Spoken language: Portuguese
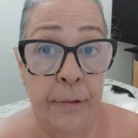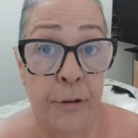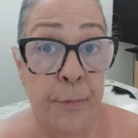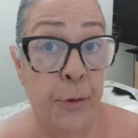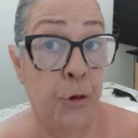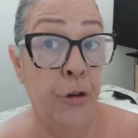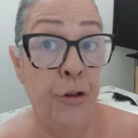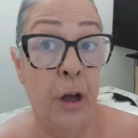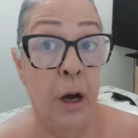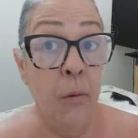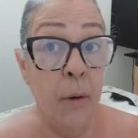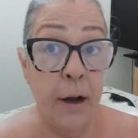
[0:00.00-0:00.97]
As pessoas
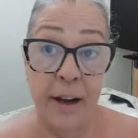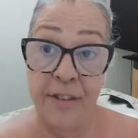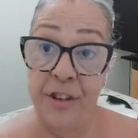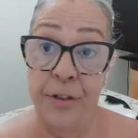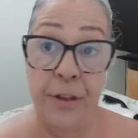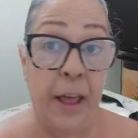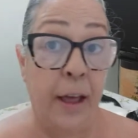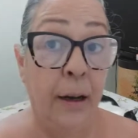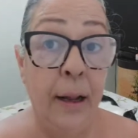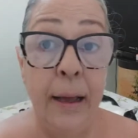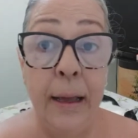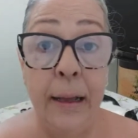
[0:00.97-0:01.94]
não, a casa
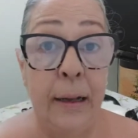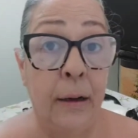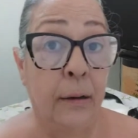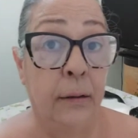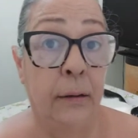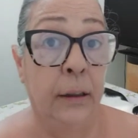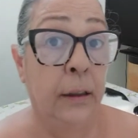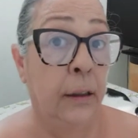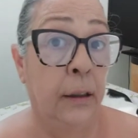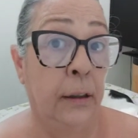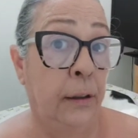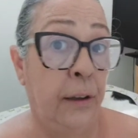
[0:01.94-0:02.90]
dela, ela
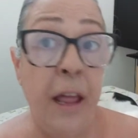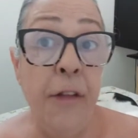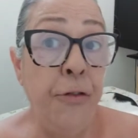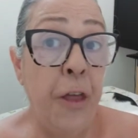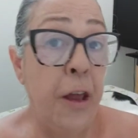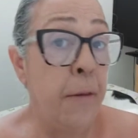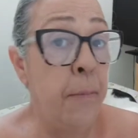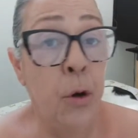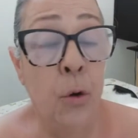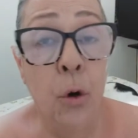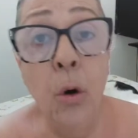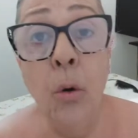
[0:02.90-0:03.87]
nem
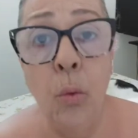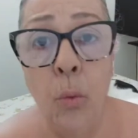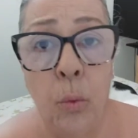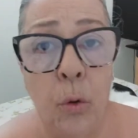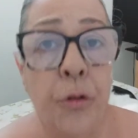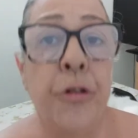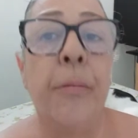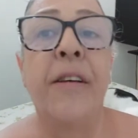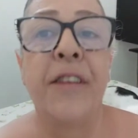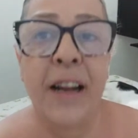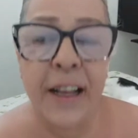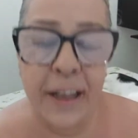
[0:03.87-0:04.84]
terminou,
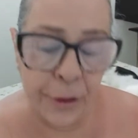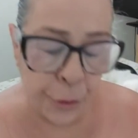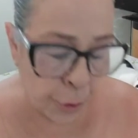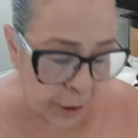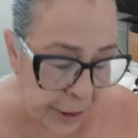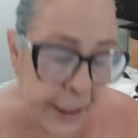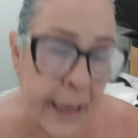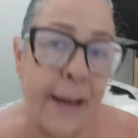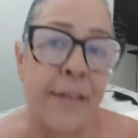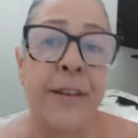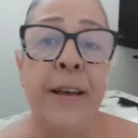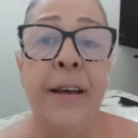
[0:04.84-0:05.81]
mas ela quer trocar de casa.